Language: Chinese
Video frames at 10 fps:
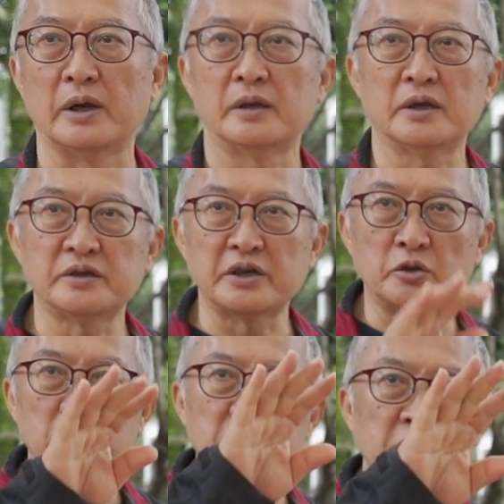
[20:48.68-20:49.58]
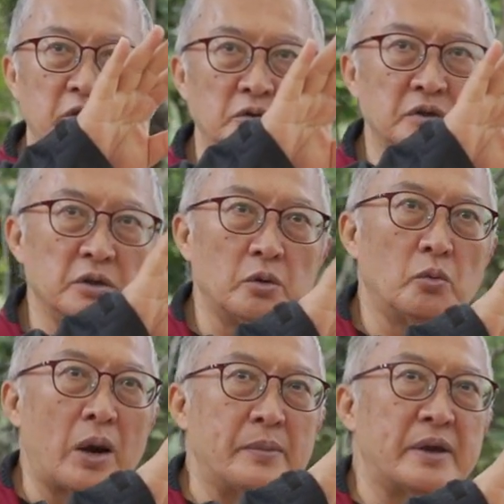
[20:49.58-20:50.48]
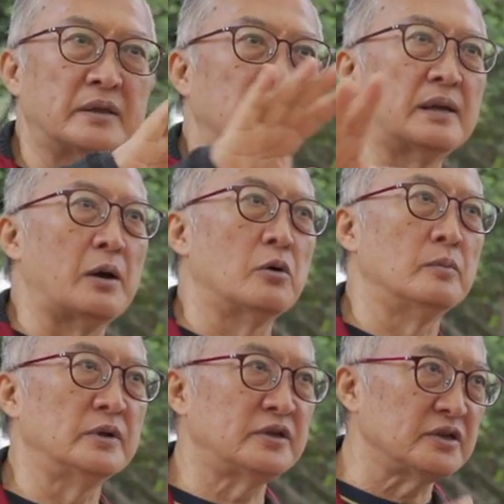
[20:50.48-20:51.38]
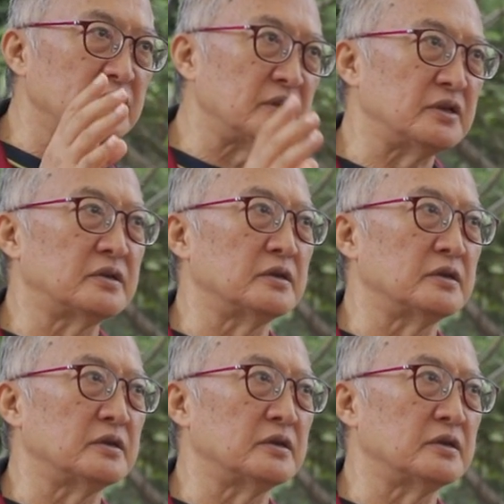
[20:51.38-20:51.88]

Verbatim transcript: 那些东西都是外面的浪，我们自己